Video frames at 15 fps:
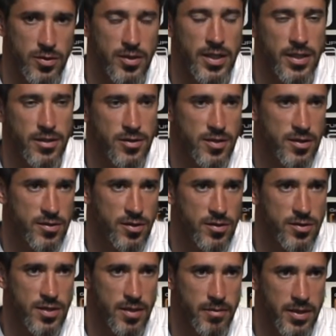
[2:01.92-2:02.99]
toda
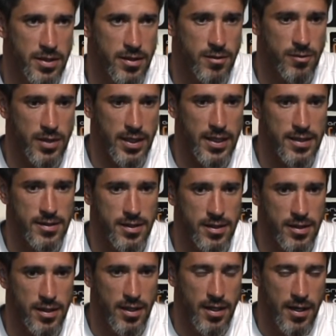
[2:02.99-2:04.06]
negociación siempre tiene un desgaste
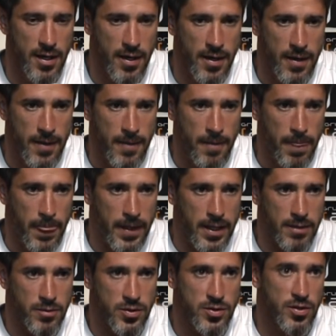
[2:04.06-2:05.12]

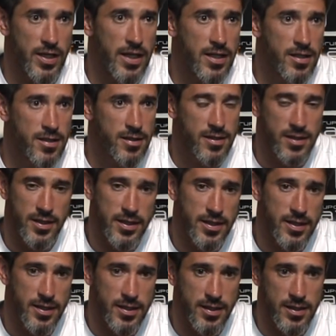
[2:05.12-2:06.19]
emocional,
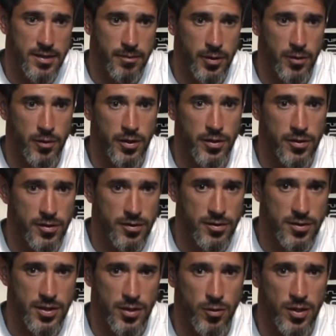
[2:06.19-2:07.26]
y, pero bueno,
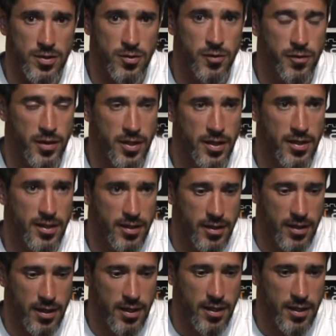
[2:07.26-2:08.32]
llegó a su fin,
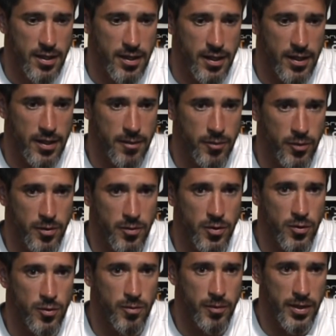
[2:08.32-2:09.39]
eh, pudimos
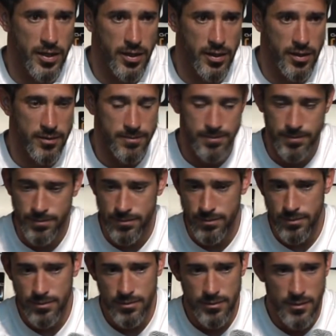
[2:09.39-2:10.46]
cumplir
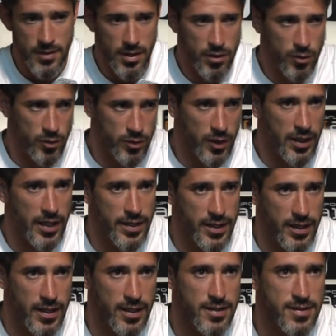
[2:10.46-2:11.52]
junto a la
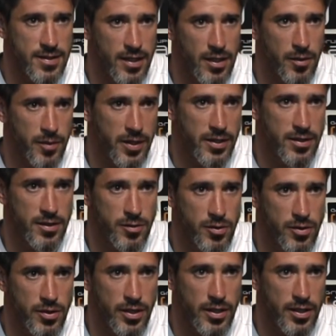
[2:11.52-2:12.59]
dirigencia el
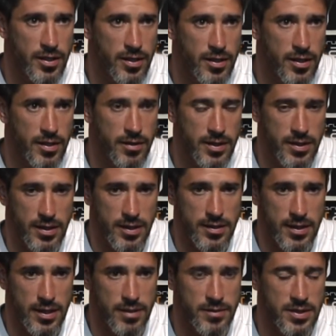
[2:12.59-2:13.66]
objetivo de, vestir
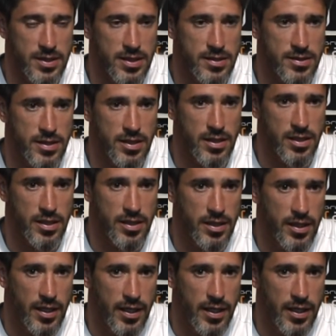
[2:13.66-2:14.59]
esta camiseta, así que